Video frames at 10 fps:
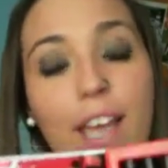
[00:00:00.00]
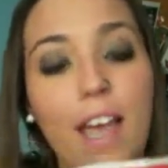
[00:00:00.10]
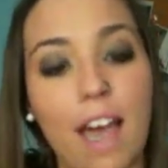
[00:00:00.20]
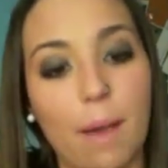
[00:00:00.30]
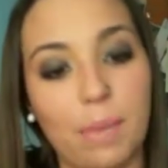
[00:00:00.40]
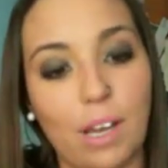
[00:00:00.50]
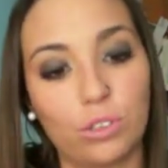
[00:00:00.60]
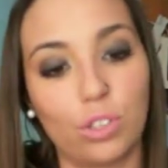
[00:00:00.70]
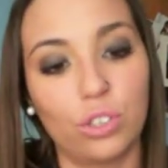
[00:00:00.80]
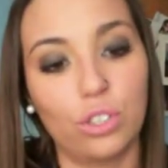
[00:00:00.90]
Había otro
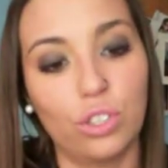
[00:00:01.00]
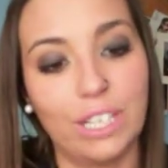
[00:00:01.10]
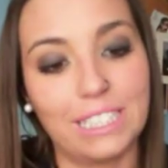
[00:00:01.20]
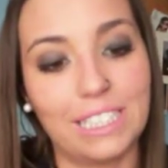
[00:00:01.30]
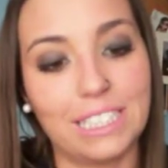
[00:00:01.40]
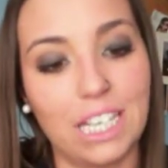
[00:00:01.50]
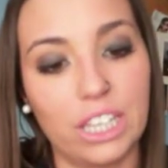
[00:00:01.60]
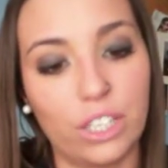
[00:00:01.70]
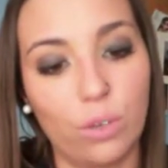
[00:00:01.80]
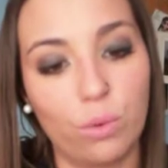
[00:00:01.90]
tono, este es el
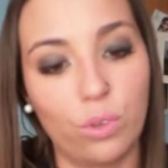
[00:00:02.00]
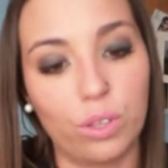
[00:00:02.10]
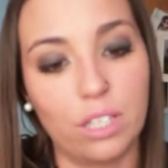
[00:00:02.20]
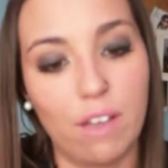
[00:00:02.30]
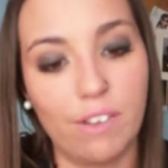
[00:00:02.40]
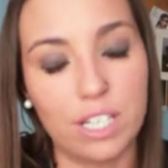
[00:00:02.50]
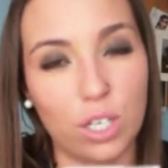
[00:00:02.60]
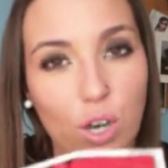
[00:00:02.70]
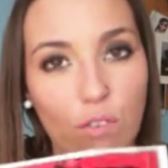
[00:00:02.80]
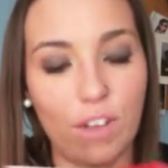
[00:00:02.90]
01 Devil's
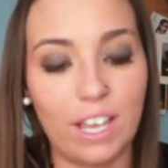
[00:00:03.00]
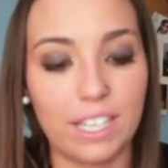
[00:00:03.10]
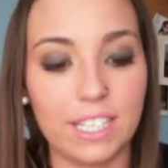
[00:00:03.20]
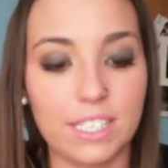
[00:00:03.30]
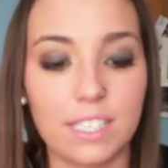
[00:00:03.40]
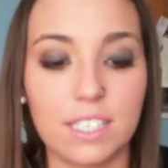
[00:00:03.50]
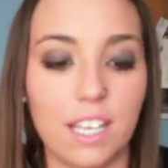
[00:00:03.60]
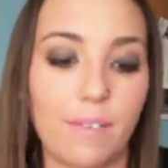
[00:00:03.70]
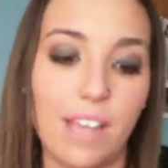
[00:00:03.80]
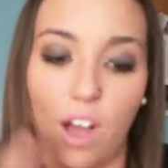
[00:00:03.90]
Love and Kisses y
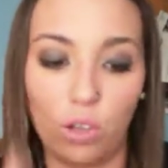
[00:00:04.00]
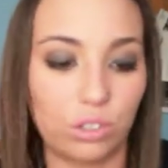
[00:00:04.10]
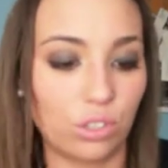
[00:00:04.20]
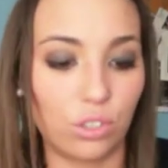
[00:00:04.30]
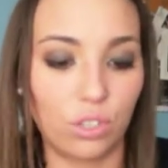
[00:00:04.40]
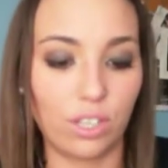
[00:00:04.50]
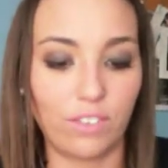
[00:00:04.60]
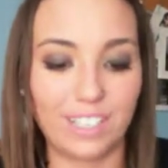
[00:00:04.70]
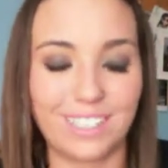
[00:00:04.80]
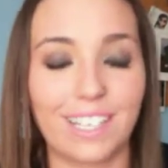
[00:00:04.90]
había otro tono
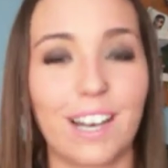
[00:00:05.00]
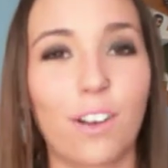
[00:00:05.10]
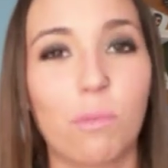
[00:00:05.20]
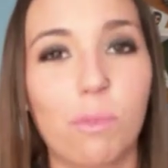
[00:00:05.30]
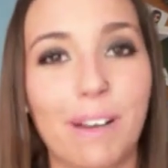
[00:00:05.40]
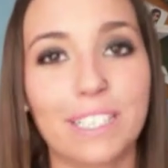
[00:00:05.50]
diferente que eran como más...